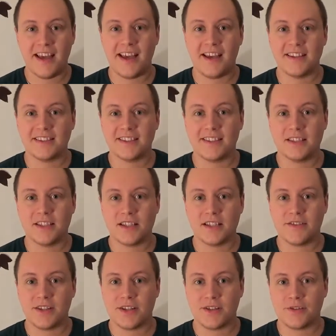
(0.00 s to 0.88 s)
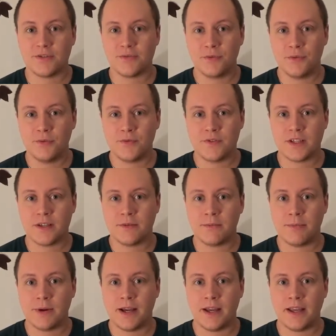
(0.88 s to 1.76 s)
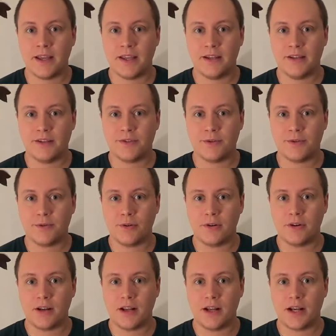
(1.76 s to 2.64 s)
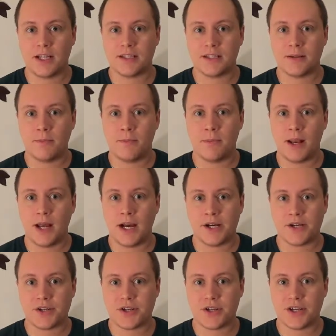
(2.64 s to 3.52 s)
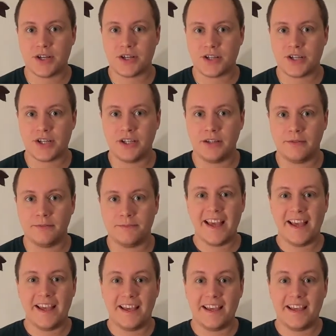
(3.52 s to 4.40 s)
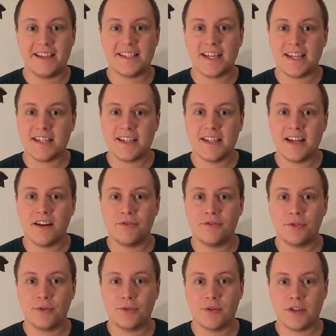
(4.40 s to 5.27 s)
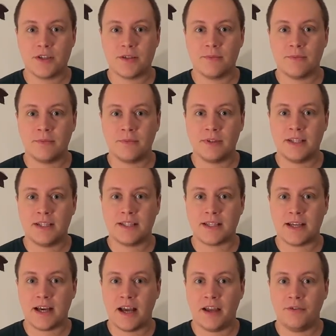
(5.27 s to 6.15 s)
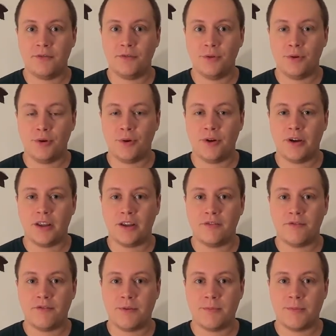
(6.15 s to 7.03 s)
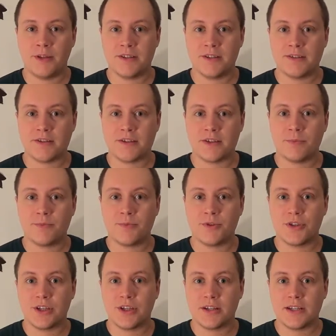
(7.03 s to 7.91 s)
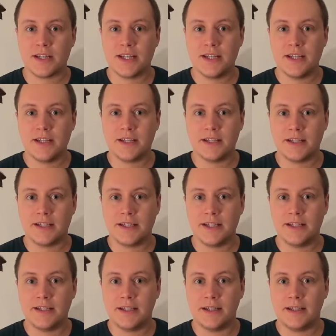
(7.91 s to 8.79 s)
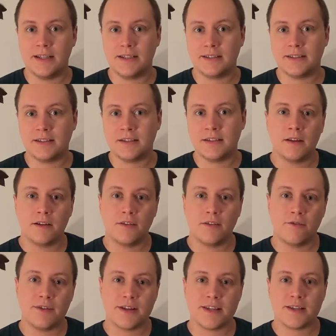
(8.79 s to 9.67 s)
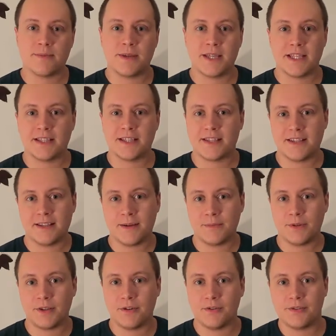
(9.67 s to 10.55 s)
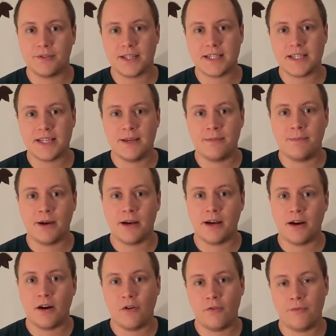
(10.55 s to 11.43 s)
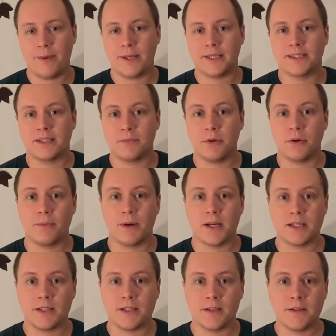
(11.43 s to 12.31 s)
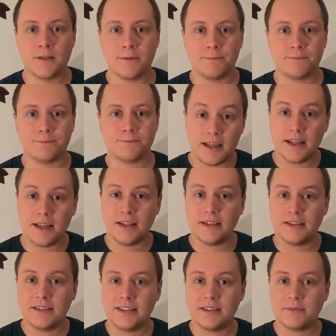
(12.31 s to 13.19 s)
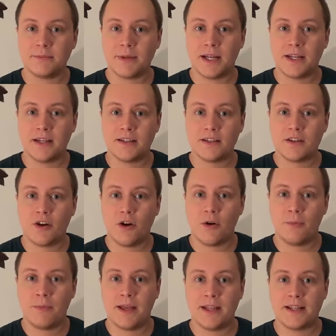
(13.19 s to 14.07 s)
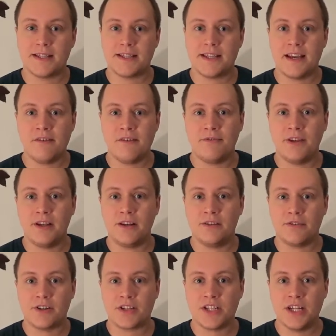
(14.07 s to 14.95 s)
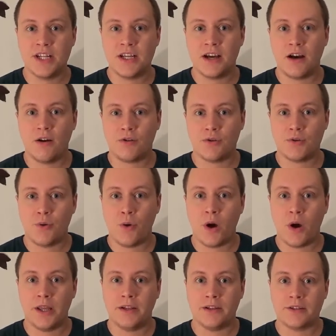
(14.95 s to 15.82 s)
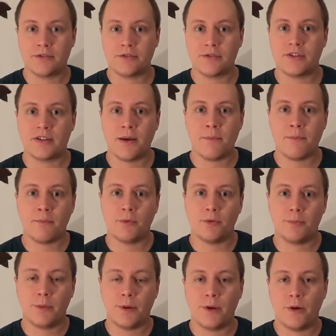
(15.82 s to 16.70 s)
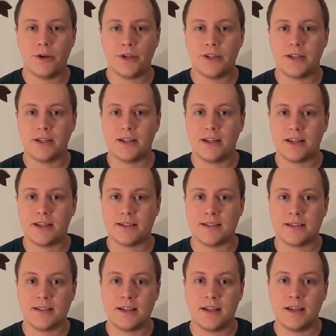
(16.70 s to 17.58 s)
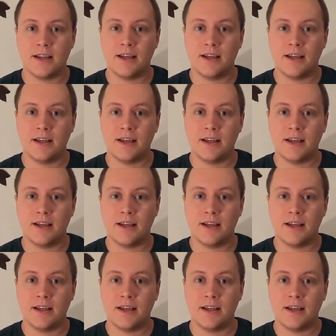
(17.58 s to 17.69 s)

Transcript: Es ist 2015 bei Edition Assemblage erschienen. Ich hatte ja vor kurzem diese Einführung in feministische Psychiatriekritik gelesen, was mich insgesamt auf das Thema aufmerksam gemacht hat. In diesem Band kommen jetzt sehr viele verschiedene AutorInnen zusammen und beleuchten das